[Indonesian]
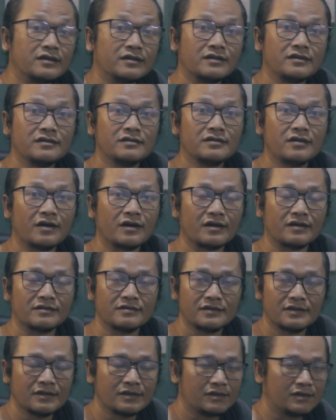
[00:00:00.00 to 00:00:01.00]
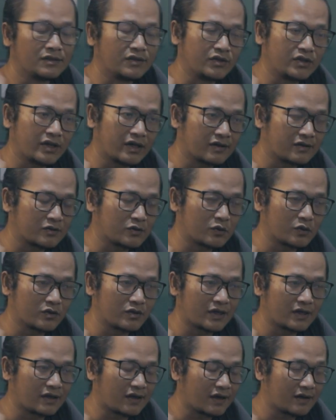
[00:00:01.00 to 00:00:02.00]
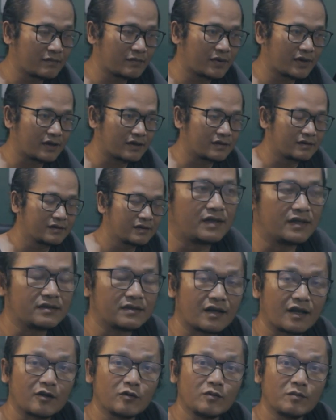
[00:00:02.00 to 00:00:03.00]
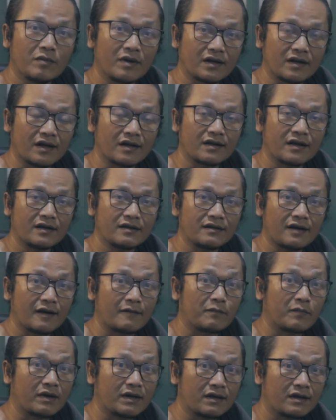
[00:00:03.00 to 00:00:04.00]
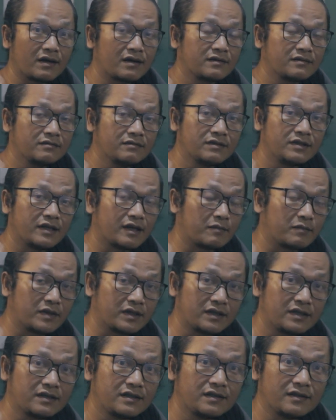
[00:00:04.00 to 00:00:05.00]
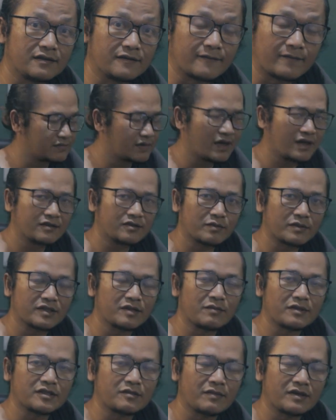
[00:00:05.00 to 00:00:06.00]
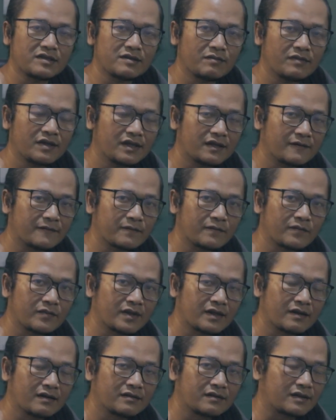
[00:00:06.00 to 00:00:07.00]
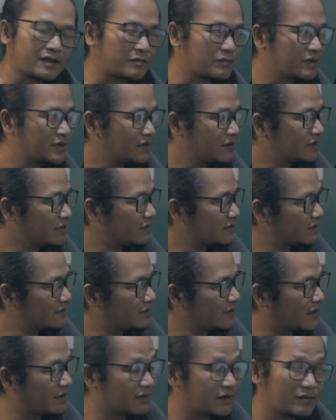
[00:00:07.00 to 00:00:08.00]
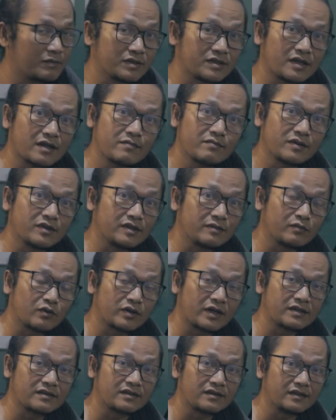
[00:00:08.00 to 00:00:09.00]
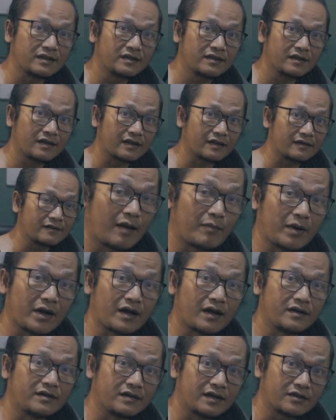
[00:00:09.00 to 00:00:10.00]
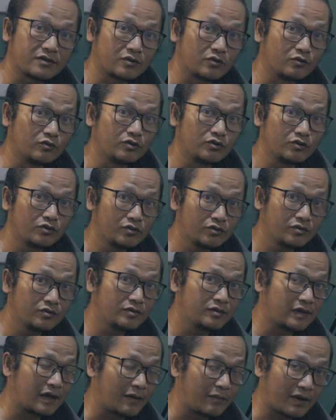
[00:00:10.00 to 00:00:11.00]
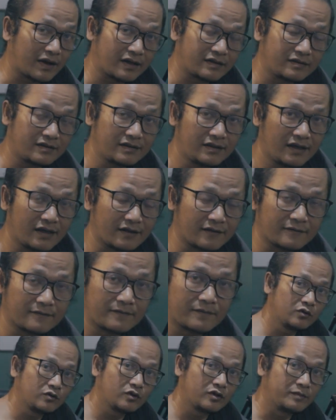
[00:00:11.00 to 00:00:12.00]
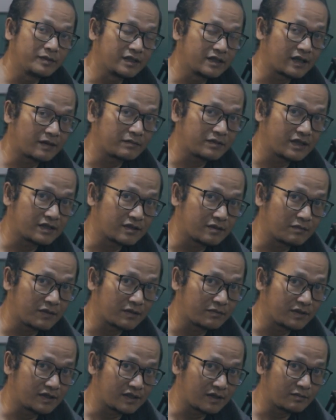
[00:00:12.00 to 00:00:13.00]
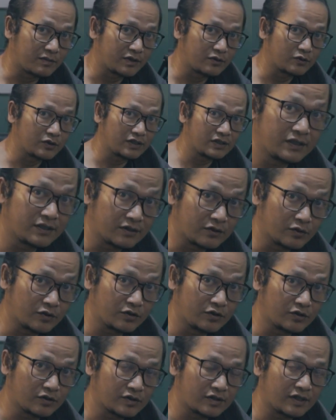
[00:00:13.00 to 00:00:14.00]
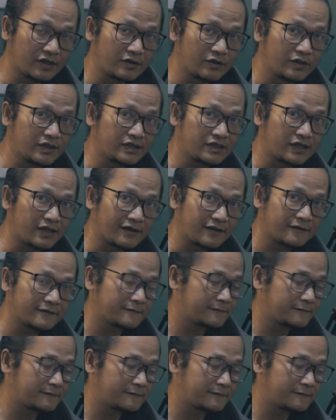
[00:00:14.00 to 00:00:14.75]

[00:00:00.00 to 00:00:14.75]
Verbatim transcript: dirinya dia keturunan apa, dan selalu membanggakan apa yang dia miliki. Ya, seperti macam-macam lah. Tetapi Anda bisa menyimpulkan sendiri lah, apakah Anda setuju, apakah tidak. Untuk lebih lengkapnya, simak berita berikut ini, Good News Indonesia.